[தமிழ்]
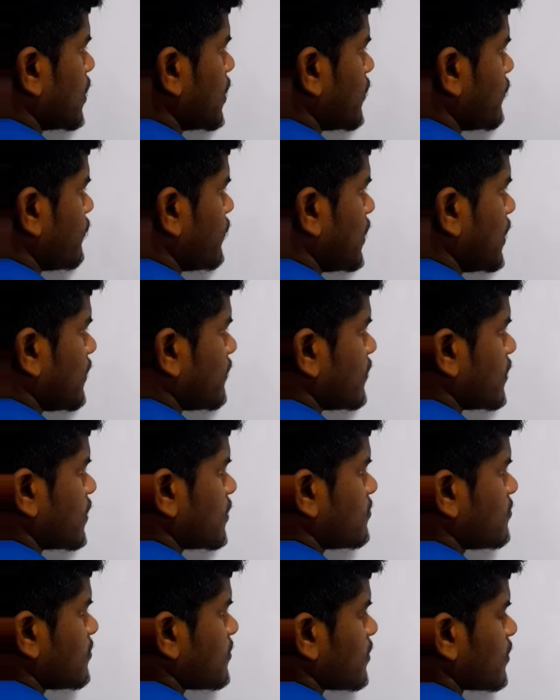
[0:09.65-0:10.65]
விட வரும்
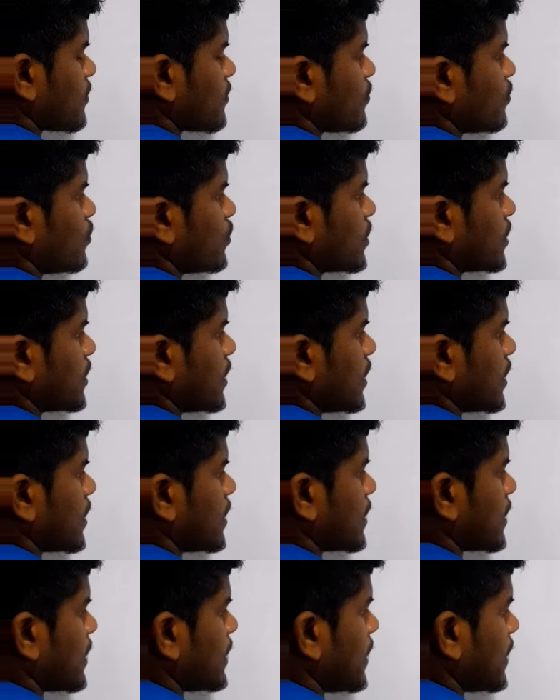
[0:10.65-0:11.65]
கூட்டினா
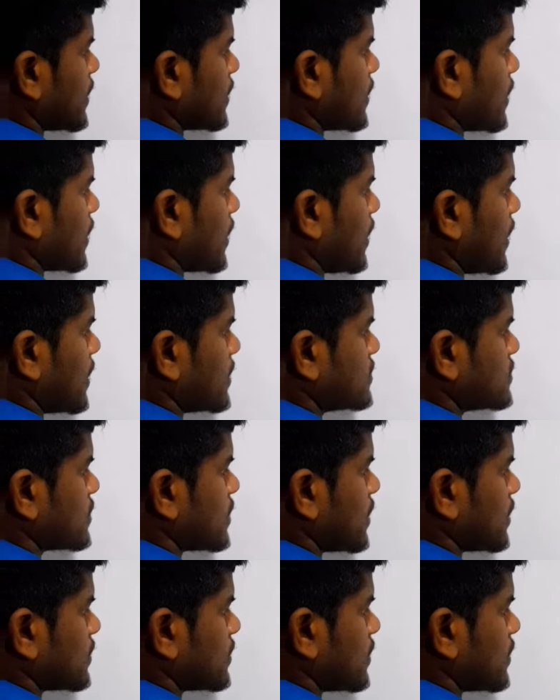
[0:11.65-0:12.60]
எங்களுக்கு இல்லாட்டி நாங்கள் அஞ்சு கடத்த